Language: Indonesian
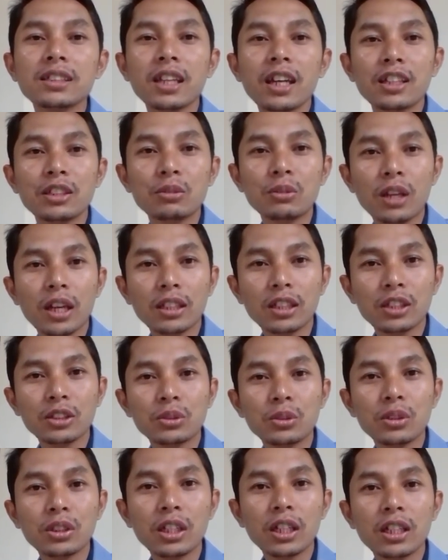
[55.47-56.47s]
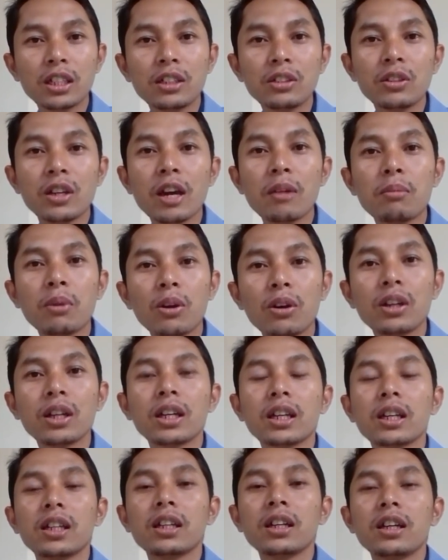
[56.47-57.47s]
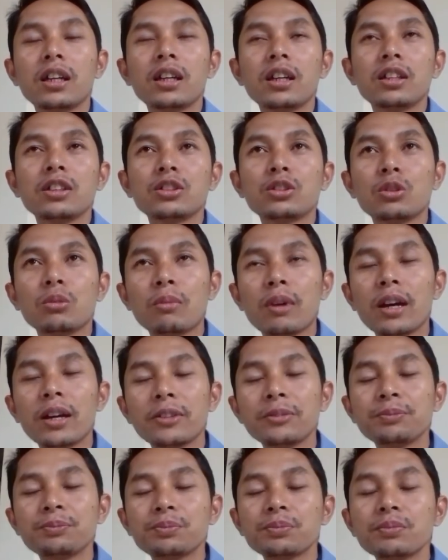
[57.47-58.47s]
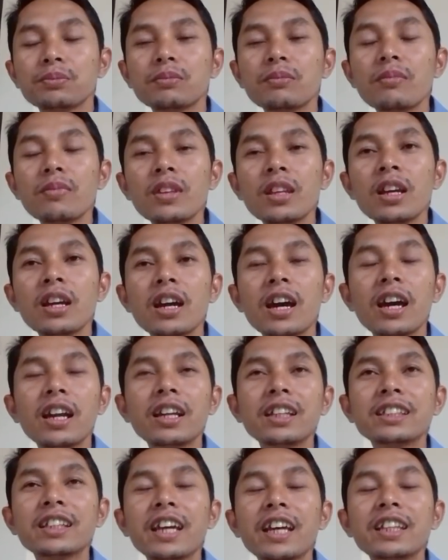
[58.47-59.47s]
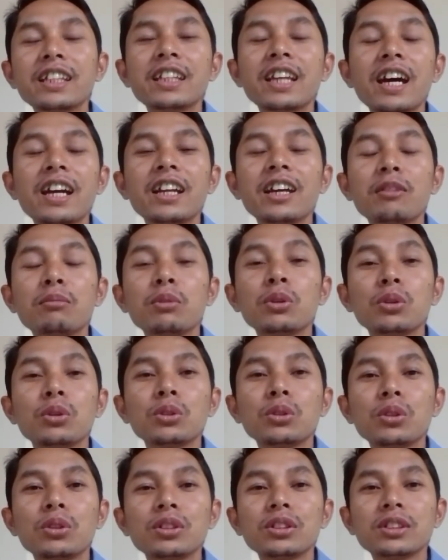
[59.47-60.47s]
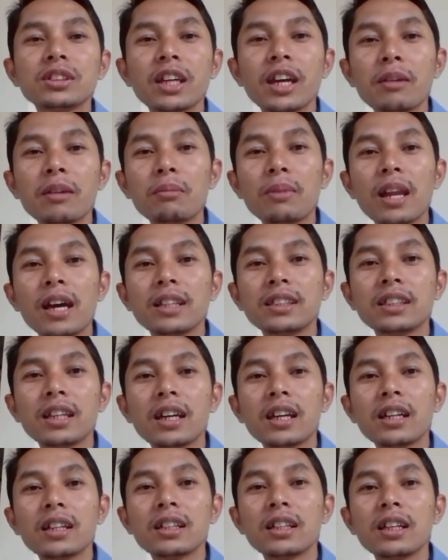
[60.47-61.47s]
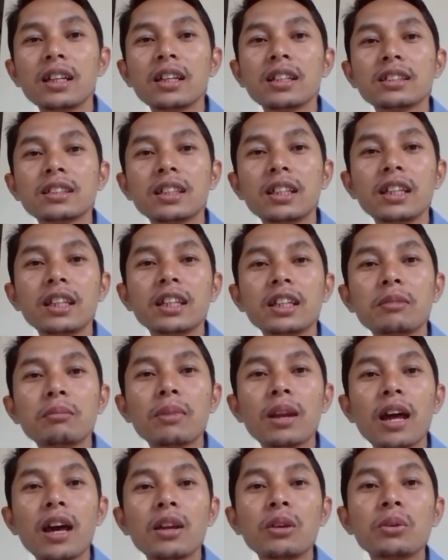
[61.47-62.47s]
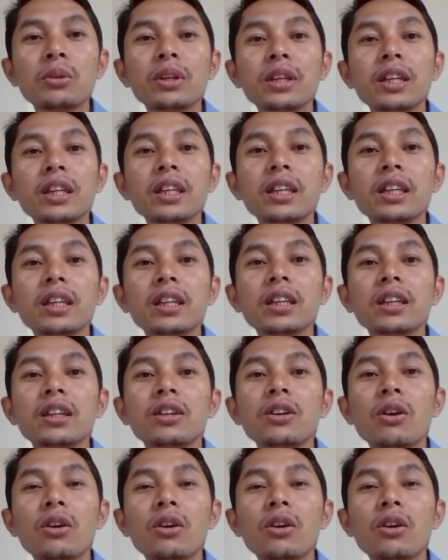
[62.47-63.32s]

saya sudah terjun ke dunia blogger. Cuma karena saya tidak ada yang menuntun, saya belajar sendiri melalui